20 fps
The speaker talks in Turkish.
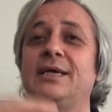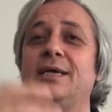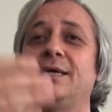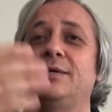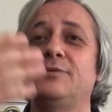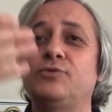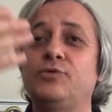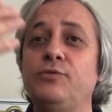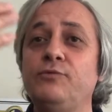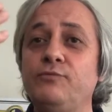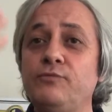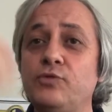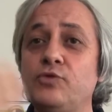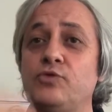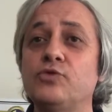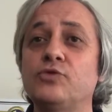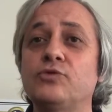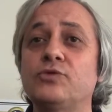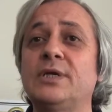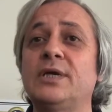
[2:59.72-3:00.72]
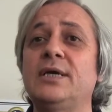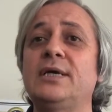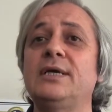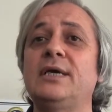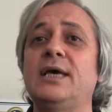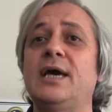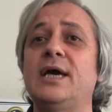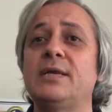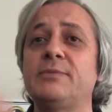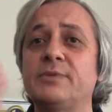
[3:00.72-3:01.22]
Ee, tüm vücutta
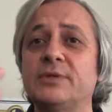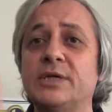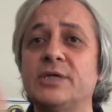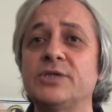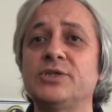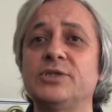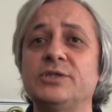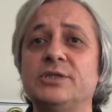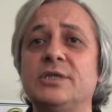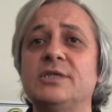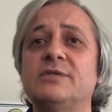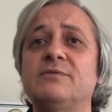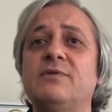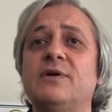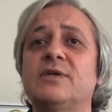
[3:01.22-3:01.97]
eğer bir kaşıntınız